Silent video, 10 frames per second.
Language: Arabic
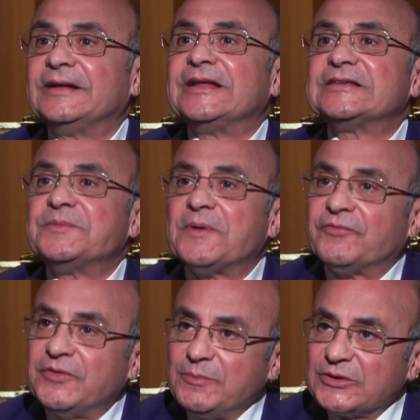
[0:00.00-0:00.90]
لازم
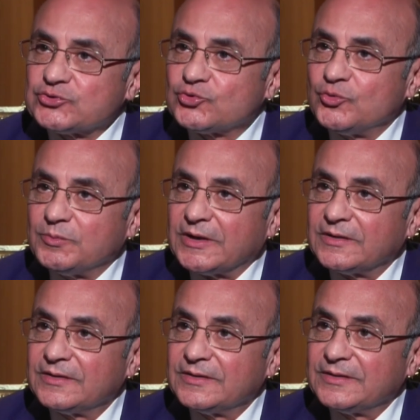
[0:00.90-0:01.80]
يبقى في منظومه
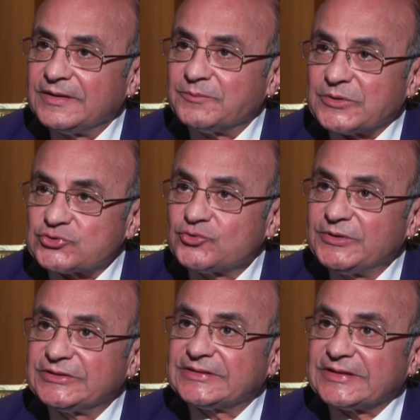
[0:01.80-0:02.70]

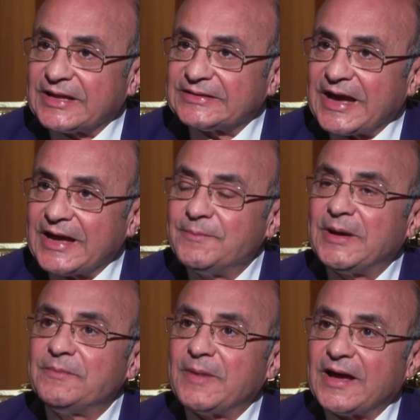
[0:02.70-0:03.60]
منظومه
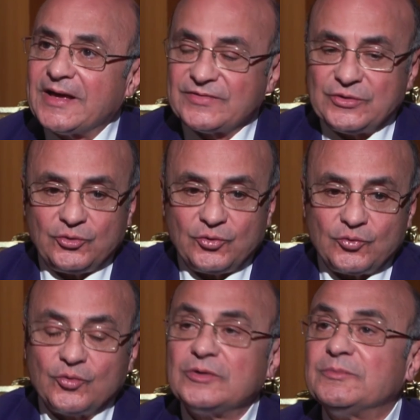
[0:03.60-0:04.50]
تتعامل مع هذه
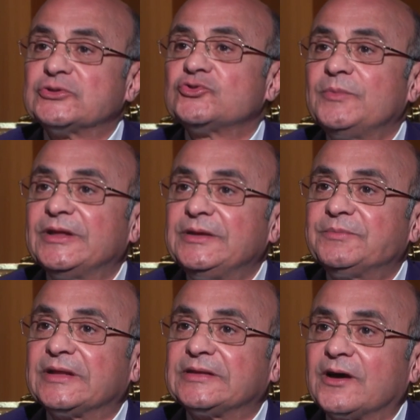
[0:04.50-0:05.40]
الحقوق المنظومه دي
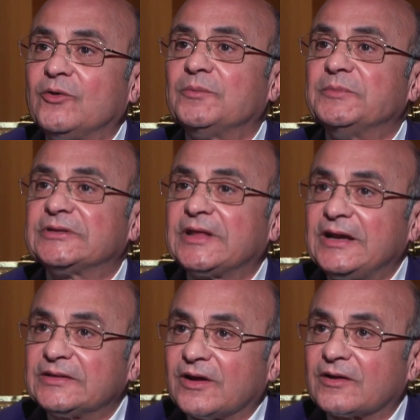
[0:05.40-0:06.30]
بتتكون من
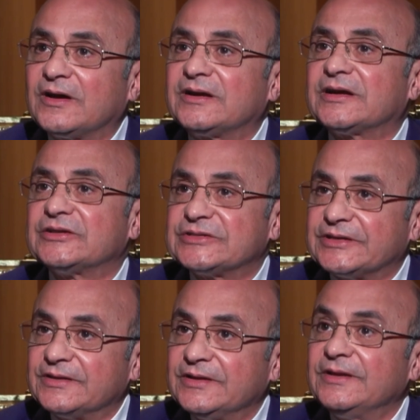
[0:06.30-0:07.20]
ثلاث اركان
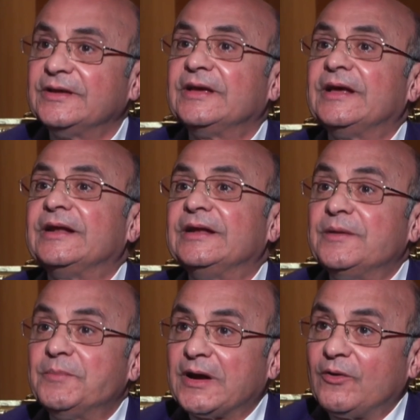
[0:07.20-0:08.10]
رئيسيه
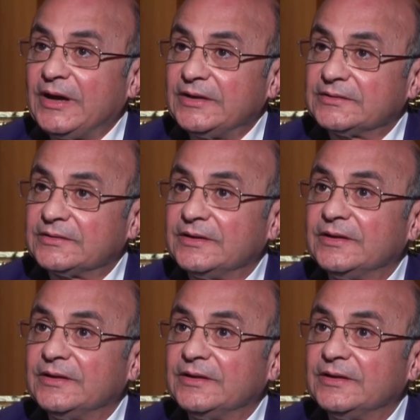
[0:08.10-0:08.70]
نمره واحد